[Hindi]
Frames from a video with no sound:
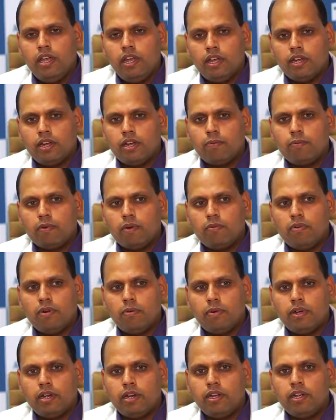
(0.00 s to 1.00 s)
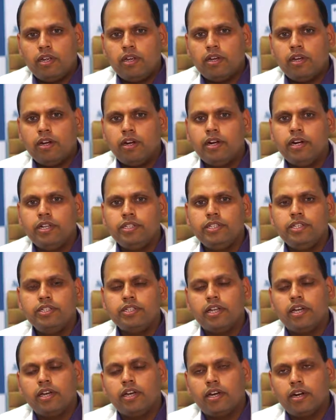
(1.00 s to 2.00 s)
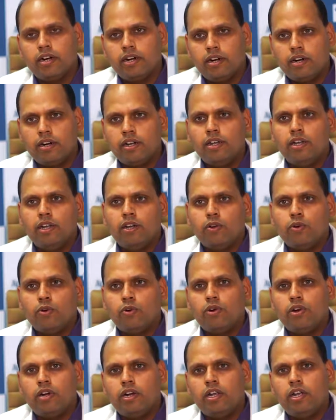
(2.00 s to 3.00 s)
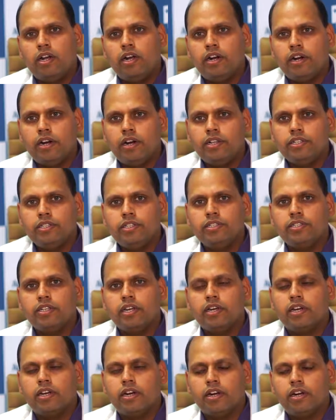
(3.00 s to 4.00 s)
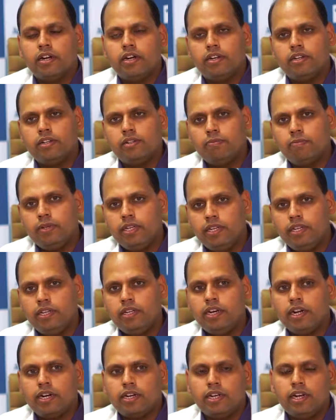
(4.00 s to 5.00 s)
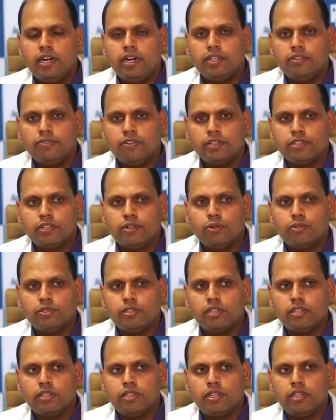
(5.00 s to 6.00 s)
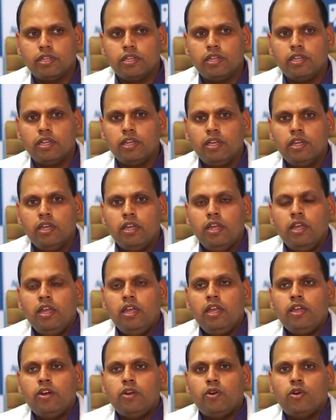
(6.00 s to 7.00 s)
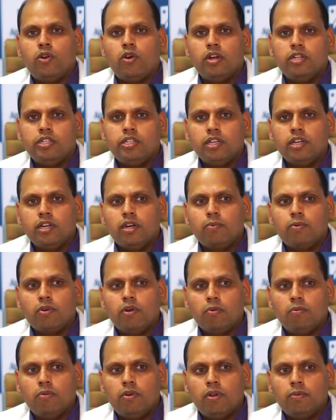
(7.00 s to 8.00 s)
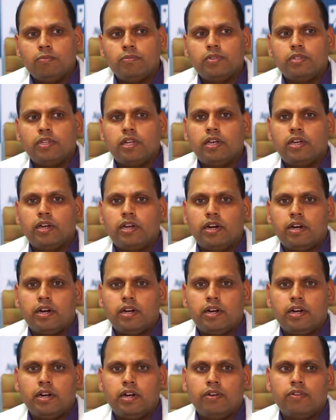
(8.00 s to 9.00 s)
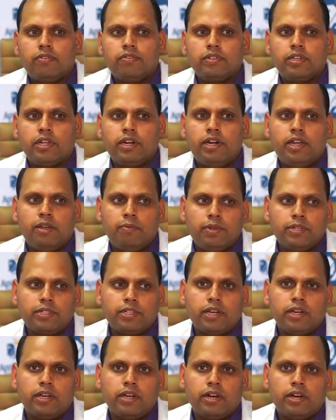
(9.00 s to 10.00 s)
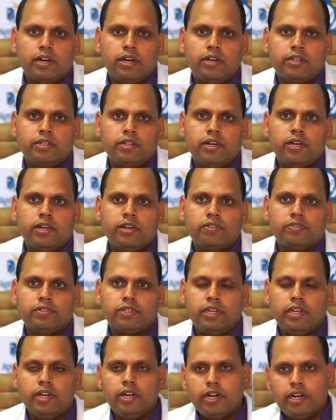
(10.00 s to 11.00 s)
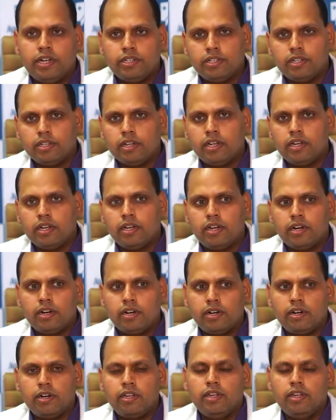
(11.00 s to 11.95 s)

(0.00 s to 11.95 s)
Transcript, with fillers: अगर प्रॉब्लम आ रही है हार्ट डिजीज़ के कारण कोरोनरी हार्ट डिजीज़ के कारण भी इरेक्टाइल डिस्फंक्शन हो सकते हैं न्यूरोलॉजिकल प्रॉब्लम्स के कारण नर्व्स के डैमेज के कारण या नर्व्स की इरीटेशन के कारण